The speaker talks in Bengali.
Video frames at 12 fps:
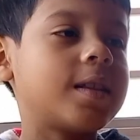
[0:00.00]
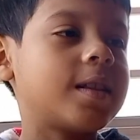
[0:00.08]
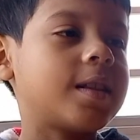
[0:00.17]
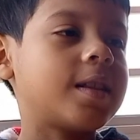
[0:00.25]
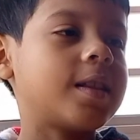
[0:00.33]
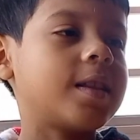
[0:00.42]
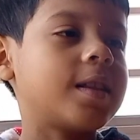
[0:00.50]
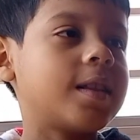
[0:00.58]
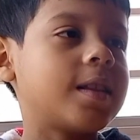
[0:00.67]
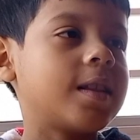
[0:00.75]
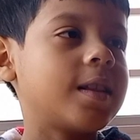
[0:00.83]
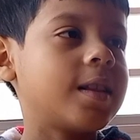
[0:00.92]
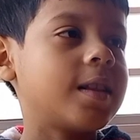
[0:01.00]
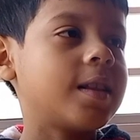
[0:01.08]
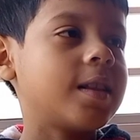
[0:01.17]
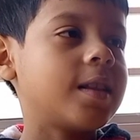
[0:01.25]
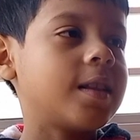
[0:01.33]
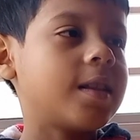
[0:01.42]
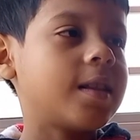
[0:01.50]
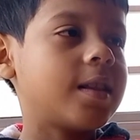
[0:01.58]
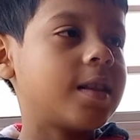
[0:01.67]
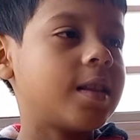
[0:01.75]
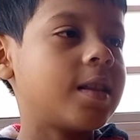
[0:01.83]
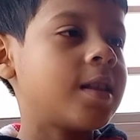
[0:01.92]
কুয়াশা কাটবে কখন কুয়াশা কাটবে
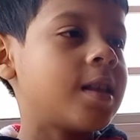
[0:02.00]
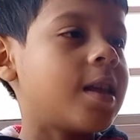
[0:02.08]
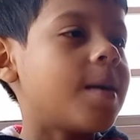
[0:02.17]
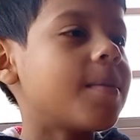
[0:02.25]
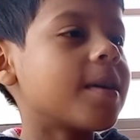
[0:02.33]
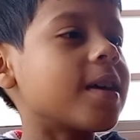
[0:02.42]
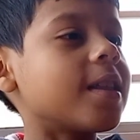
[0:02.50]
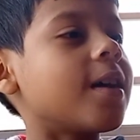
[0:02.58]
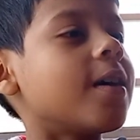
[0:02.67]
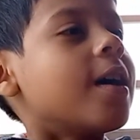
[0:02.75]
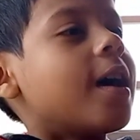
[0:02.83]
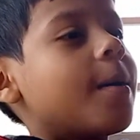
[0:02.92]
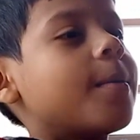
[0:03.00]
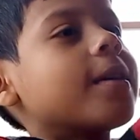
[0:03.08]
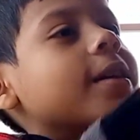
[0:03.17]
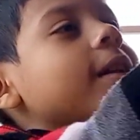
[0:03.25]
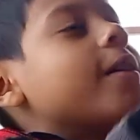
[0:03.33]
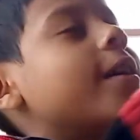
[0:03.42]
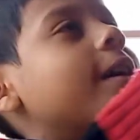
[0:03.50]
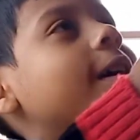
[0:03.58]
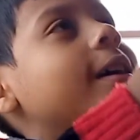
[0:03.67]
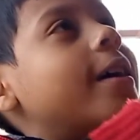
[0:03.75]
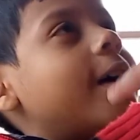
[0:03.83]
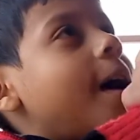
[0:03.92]
তো এখানে সম্বিতকে মুখ টুক
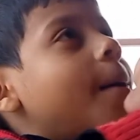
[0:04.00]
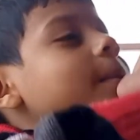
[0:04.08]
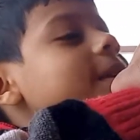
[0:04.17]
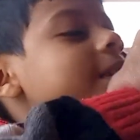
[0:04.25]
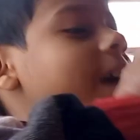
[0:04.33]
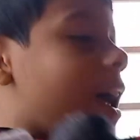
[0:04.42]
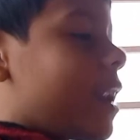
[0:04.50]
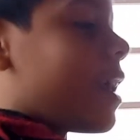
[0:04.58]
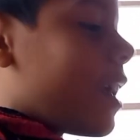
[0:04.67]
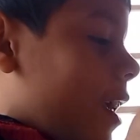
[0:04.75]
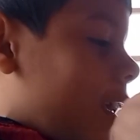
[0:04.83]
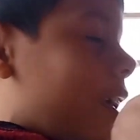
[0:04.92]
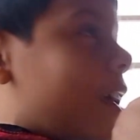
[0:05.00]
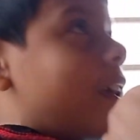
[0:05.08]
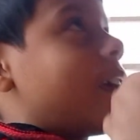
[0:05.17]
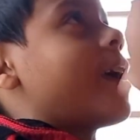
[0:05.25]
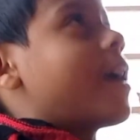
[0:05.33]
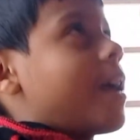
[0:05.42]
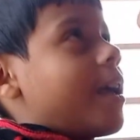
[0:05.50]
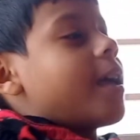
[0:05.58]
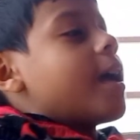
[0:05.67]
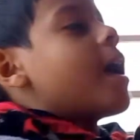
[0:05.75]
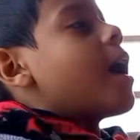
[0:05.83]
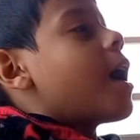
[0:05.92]
ধুইয়ে নিয়ে এসেছি সম্বিত তো
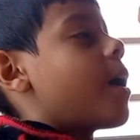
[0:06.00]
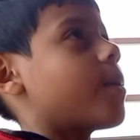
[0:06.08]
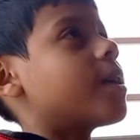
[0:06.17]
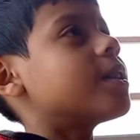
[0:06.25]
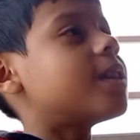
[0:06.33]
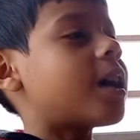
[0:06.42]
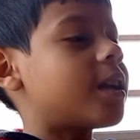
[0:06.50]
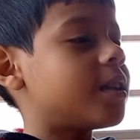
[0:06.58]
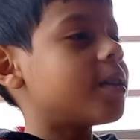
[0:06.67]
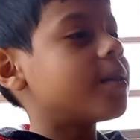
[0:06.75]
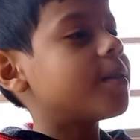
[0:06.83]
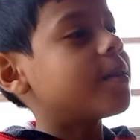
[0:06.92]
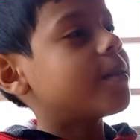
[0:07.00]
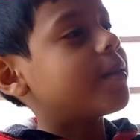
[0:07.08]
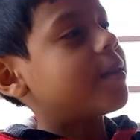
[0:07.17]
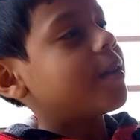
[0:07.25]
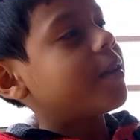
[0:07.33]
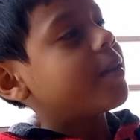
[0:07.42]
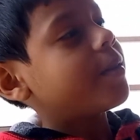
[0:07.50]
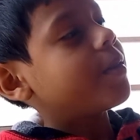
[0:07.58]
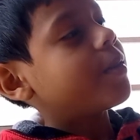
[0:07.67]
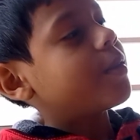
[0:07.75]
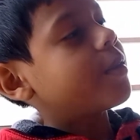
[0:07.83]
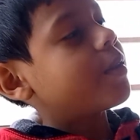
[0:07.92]
এবার এসে দুষ্টুমি শুরু করেছে দেখো যে
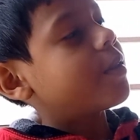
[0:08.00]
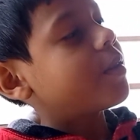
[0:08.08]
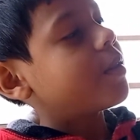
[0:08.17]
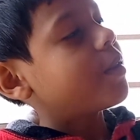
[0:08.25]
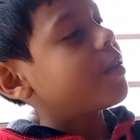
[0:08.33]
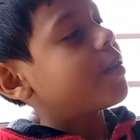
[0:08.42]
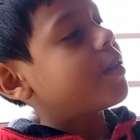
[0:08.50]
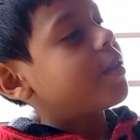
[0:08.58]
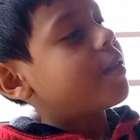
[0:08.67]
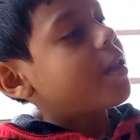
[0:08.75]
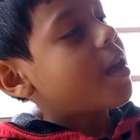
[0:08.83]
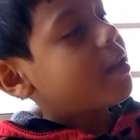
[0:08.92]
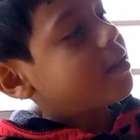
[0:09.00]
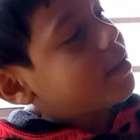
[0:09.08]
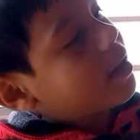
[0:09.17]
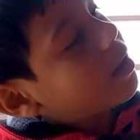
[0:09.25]
ক্রিম আজকে একটা ওর জন্য নতুন